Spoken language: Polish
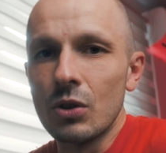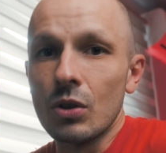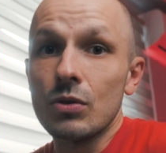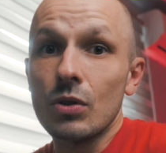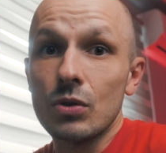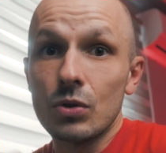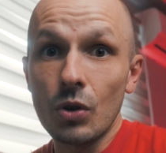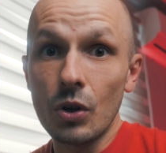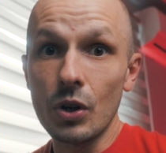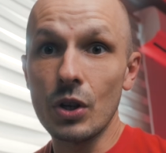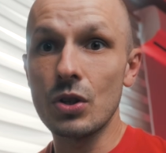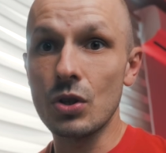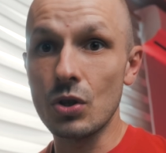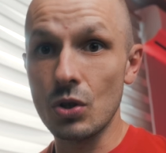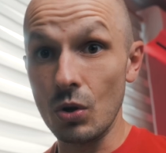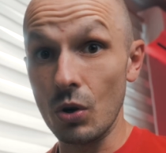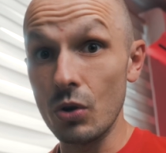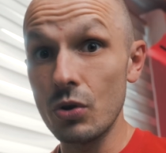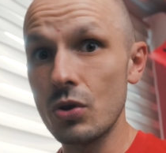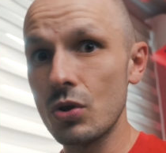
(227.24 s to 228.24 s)
no to to jest
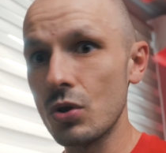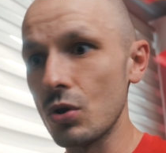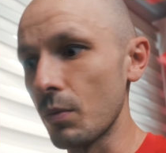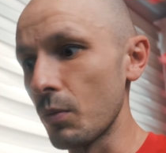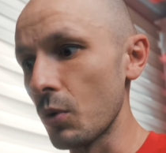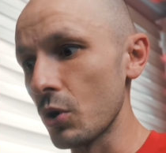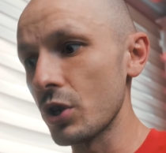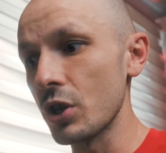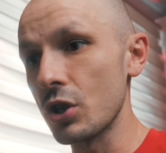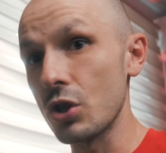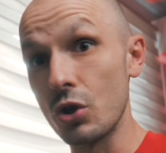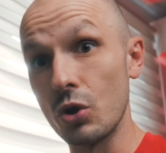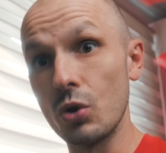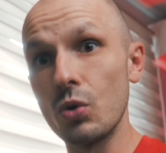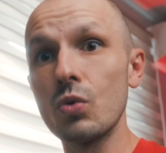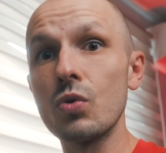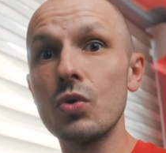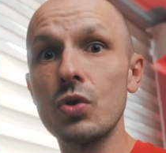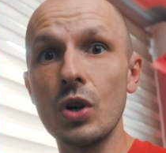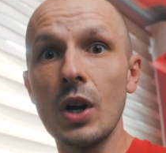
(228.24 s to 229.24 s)
coś, co możesz
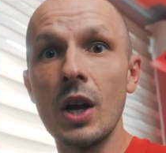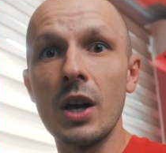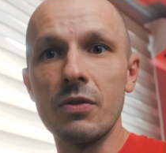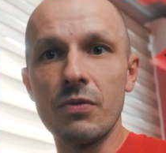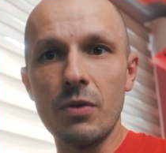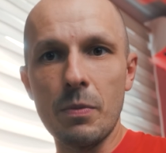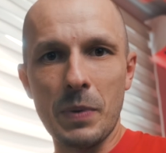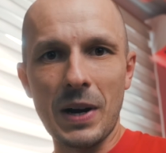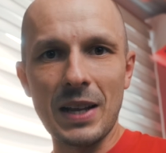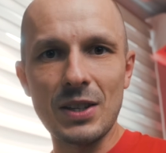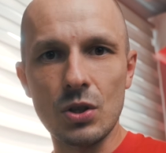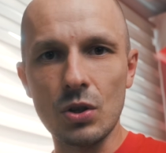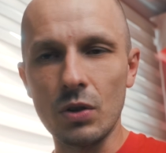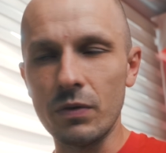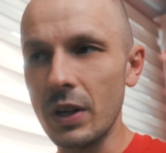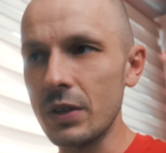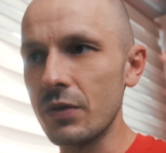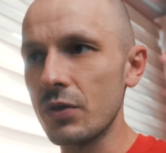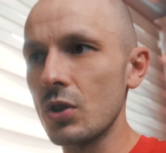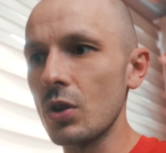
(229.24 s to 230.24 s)
już
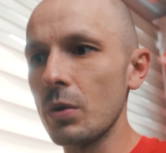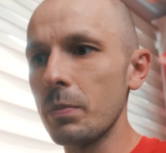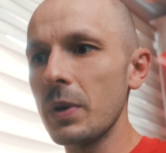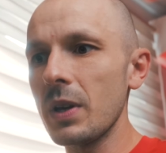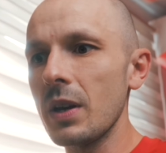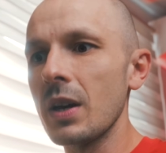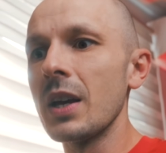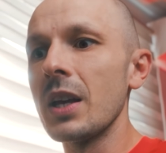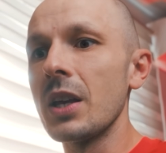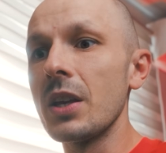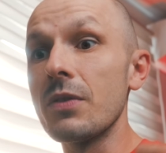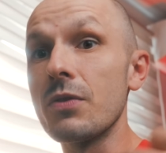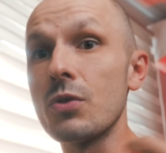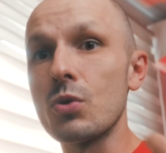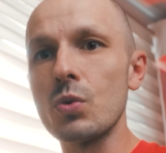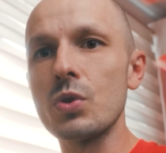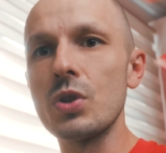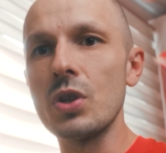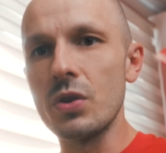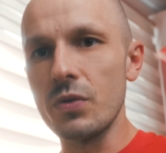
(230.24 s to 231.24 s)
wypracować w sobie i
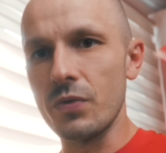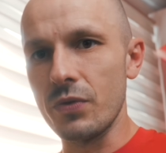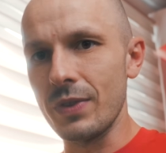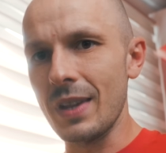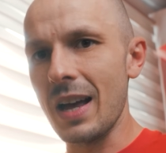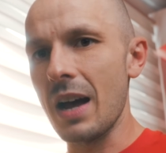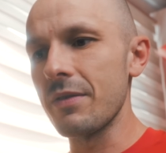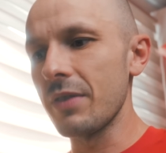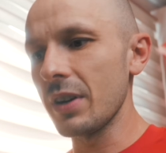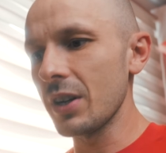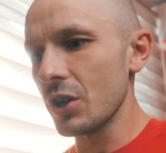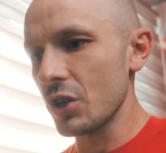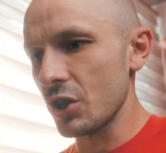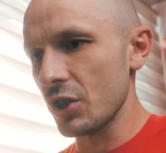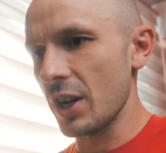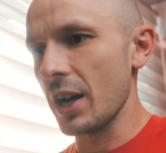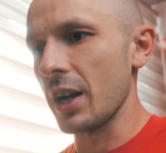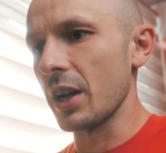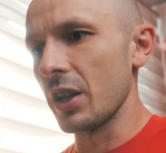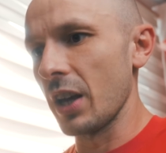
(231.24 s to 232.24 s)
wrzucić w nawyk,
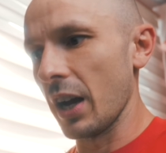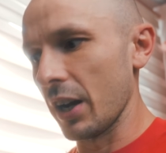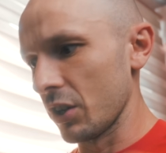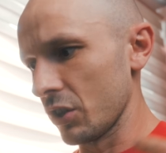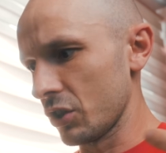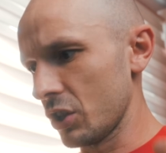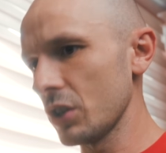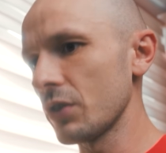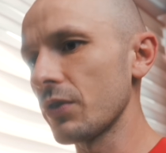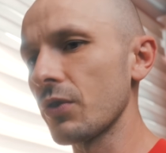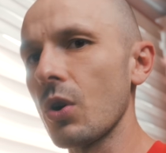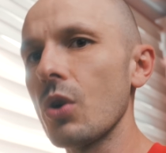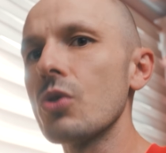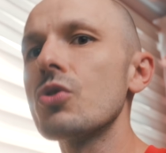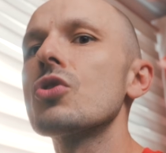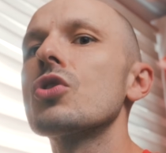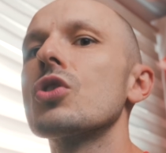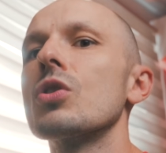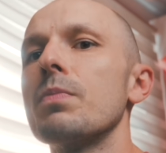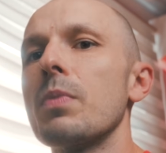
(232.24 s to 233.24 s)
że jak gdzieś
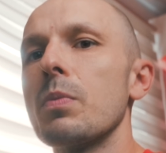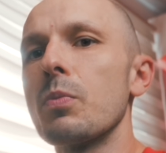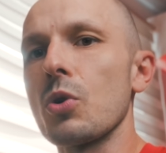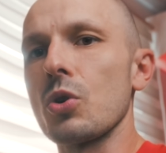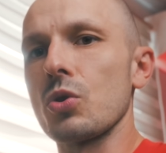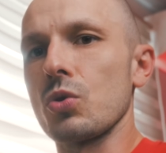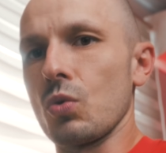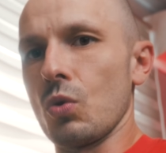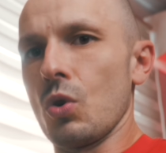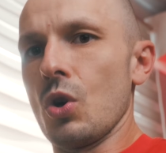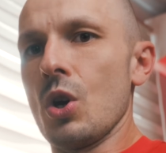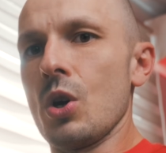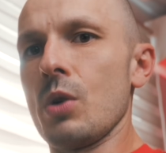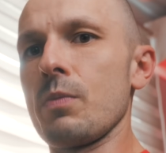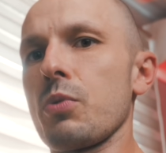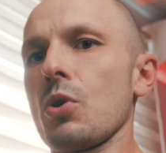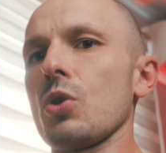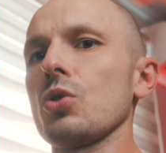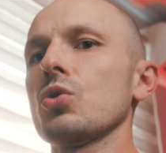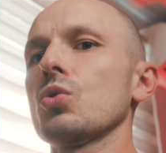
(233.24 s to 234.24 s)
wchodzisz, to po prostu
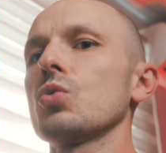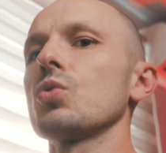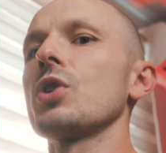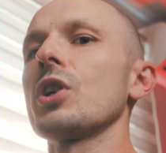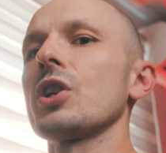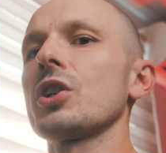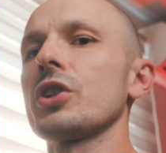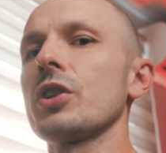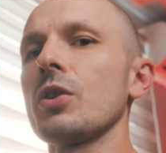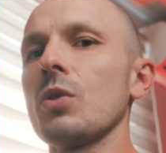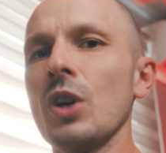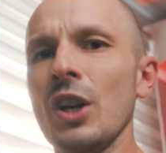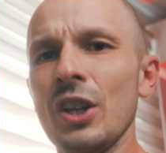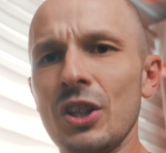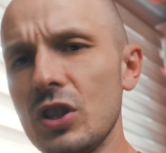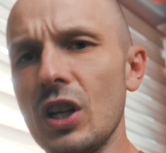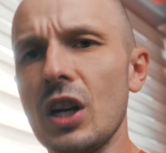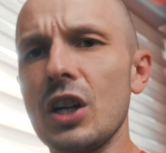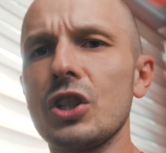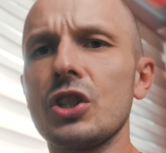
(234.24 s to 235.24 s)
prostujesz się,
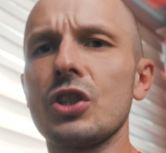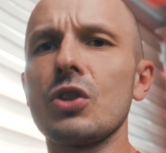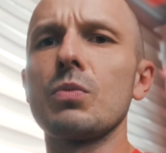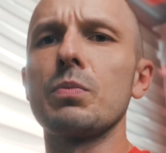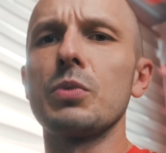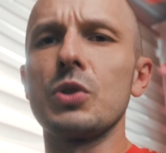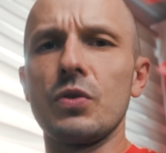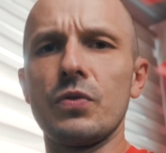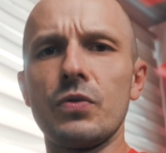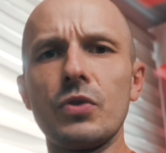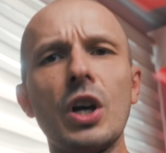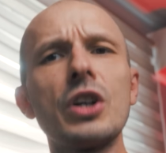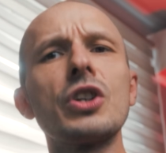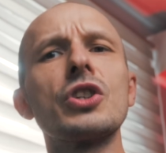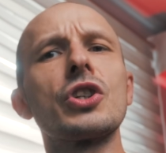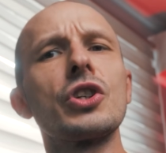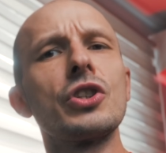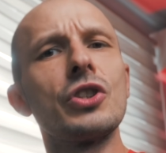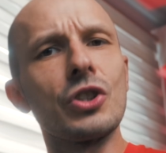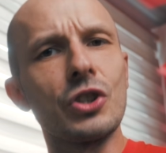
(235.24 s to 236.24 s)
starasz się być
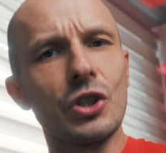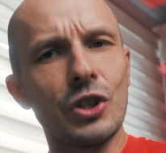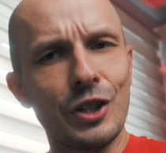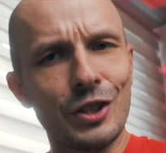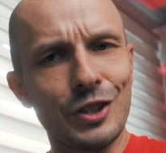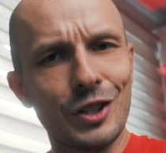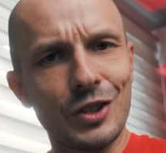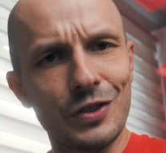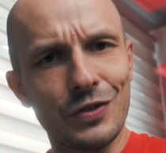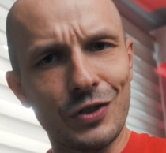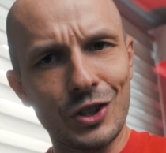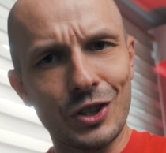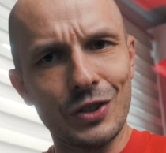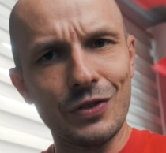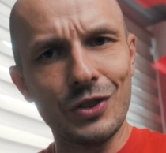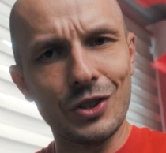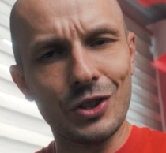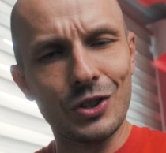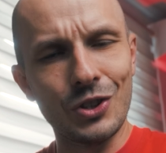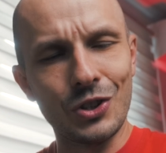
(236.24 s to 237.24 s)
większy niż jesteś w
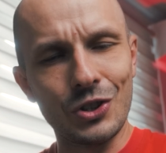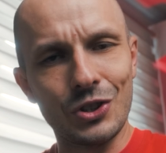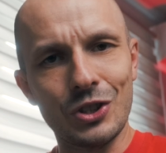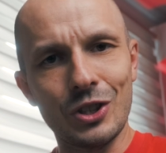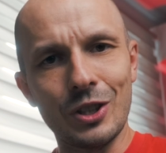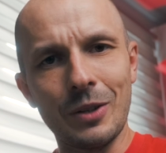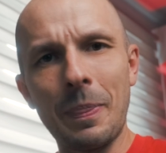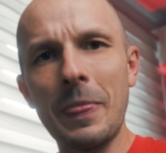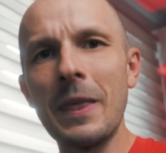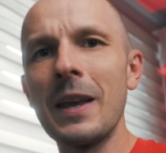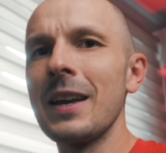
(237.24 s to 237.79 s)
rzeczywistości.